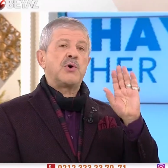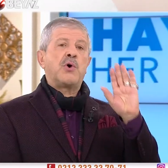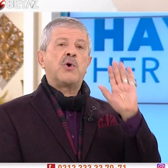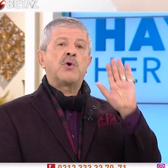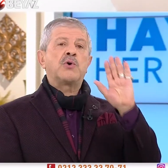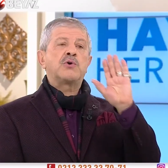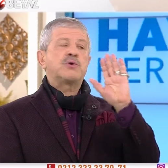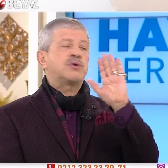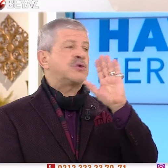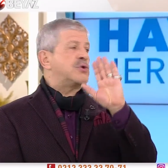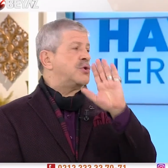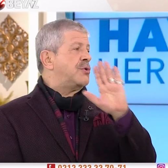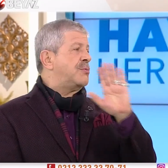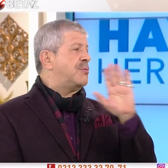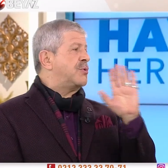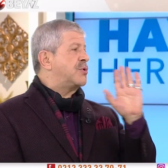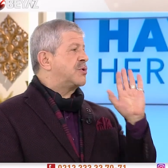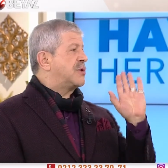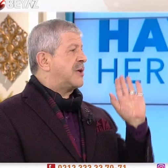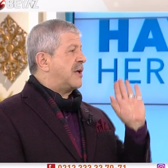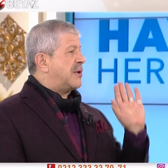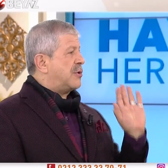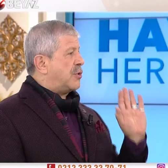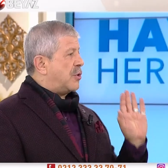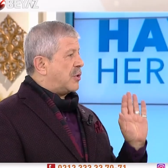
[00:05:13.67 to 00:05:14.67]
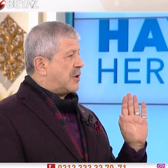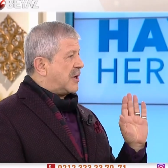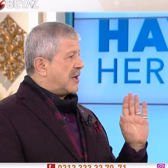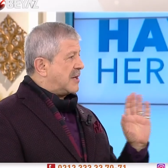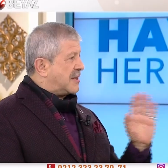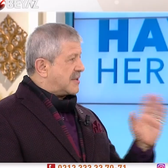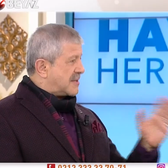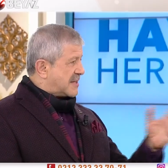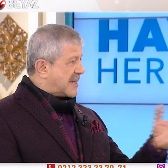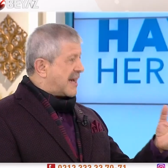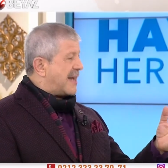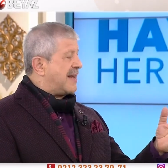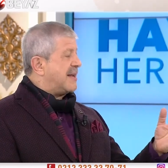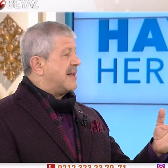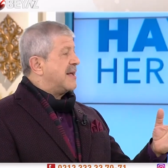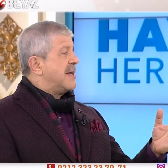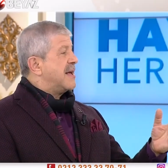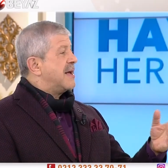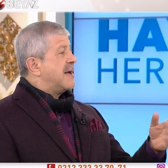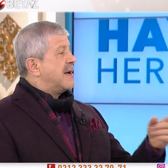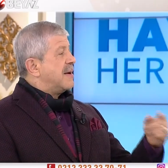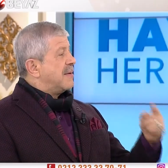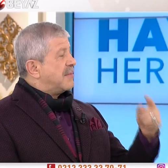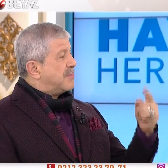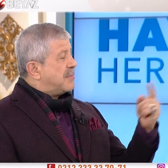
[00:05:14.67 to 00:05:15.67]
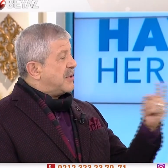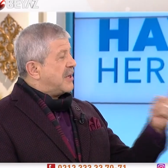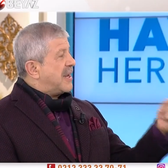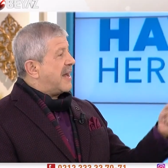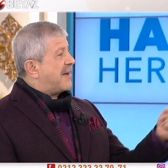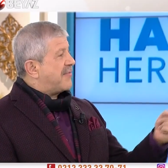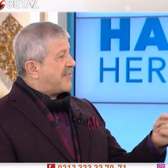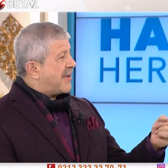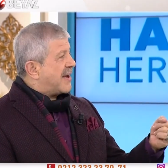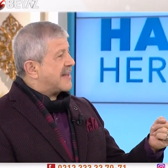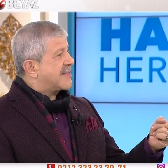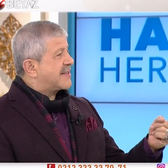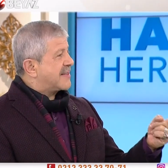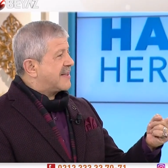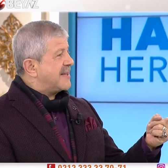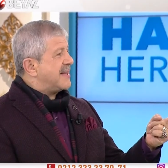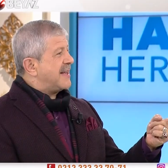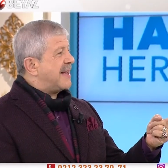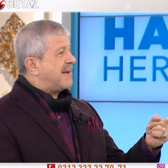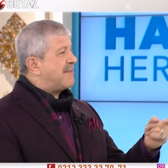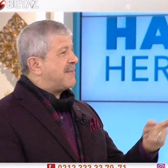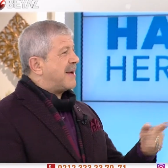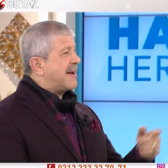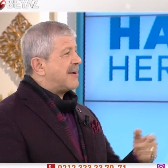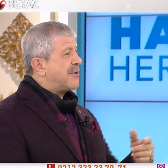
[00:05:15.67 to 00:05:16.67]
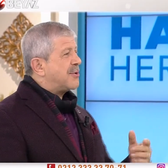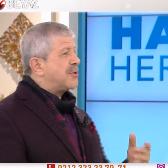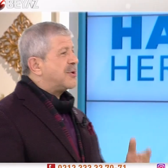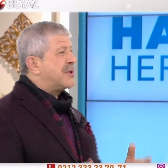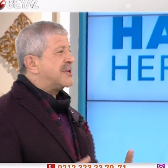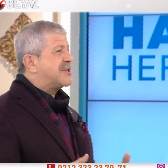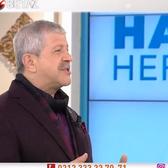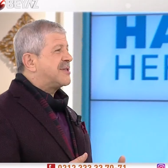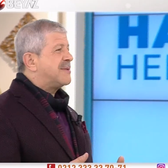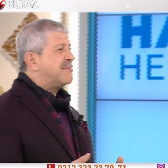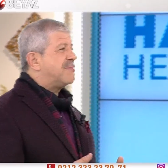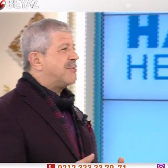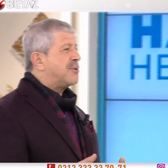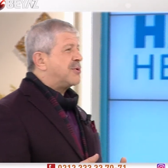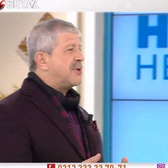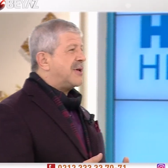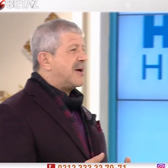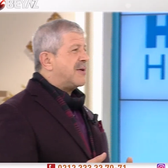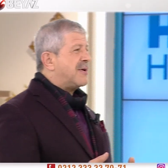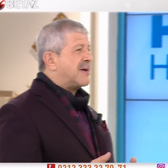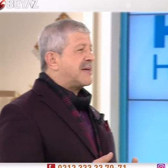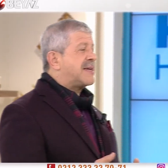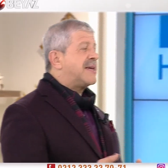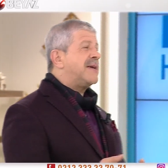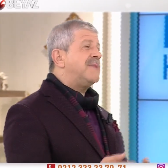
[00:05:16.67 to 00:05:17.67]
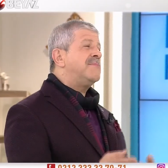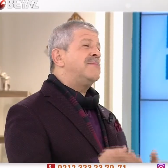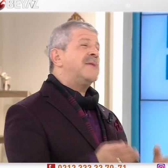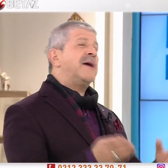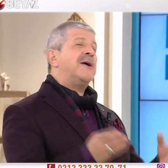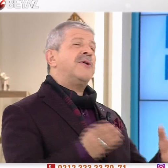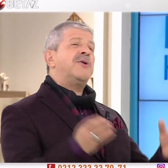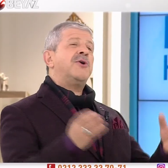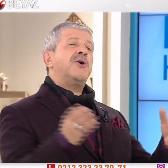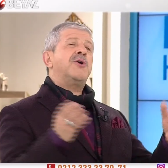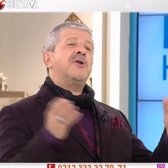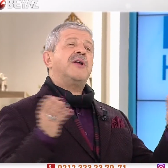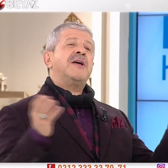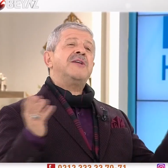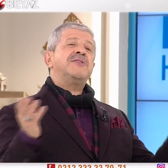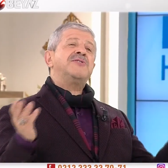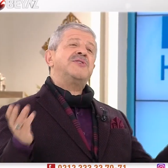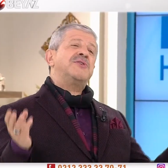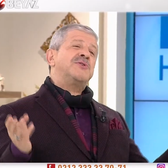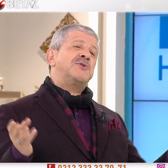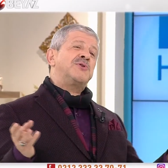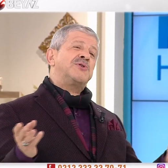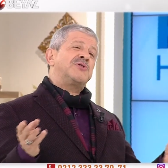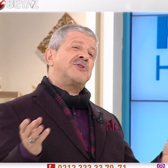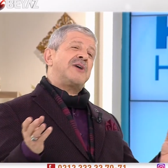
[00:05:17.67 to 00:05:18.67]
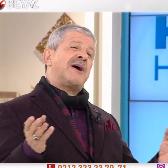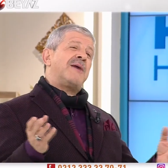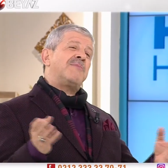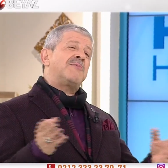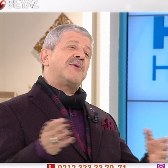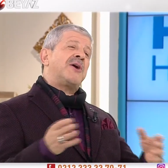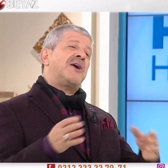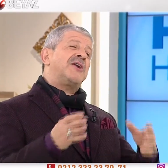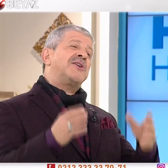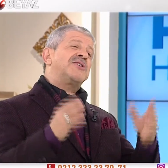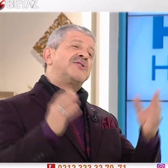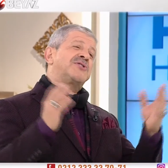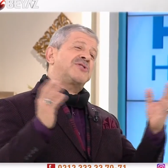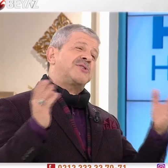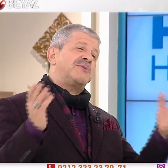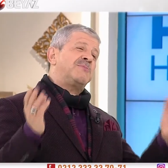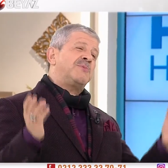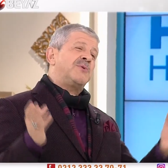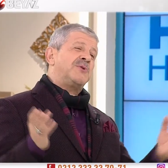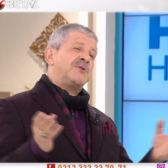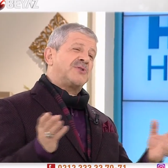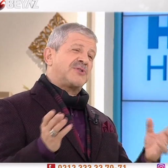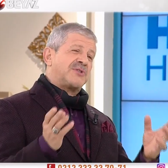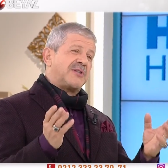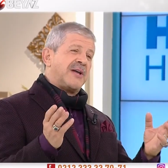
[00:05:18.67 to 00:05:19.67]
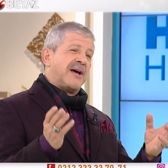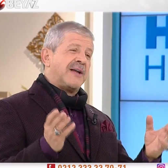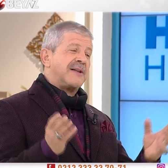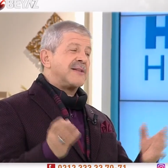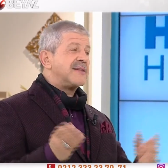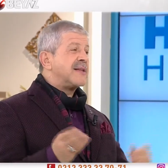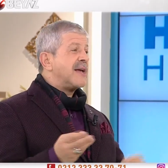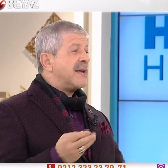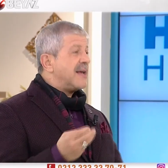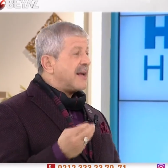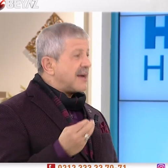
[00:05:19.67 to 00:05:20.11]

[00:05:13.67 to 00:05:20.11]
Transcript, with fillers: Doğrusunu buradan öğrenin. Sen bir laf attın ya ben onun için bunları. Kimden öğreneceğiz hocam? Karıştı bu işler.